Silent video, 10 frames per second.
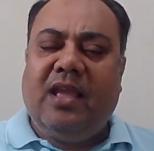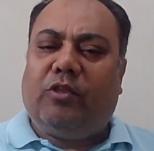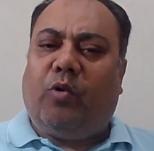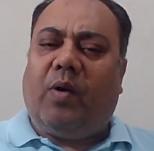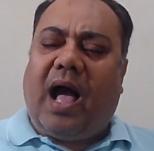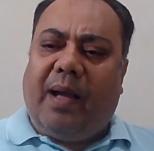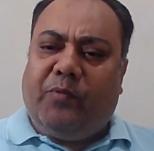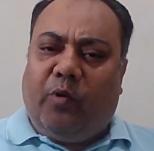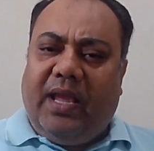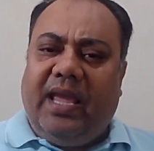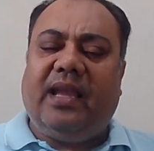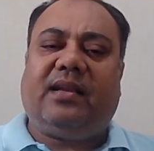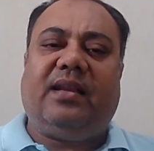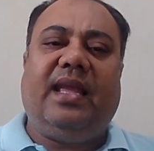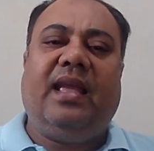तो आपको एक
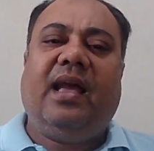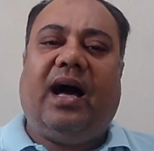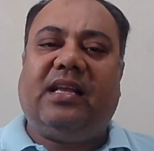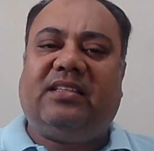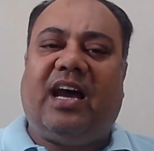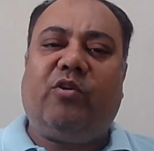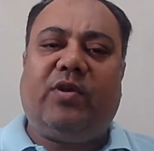नहीं हजारों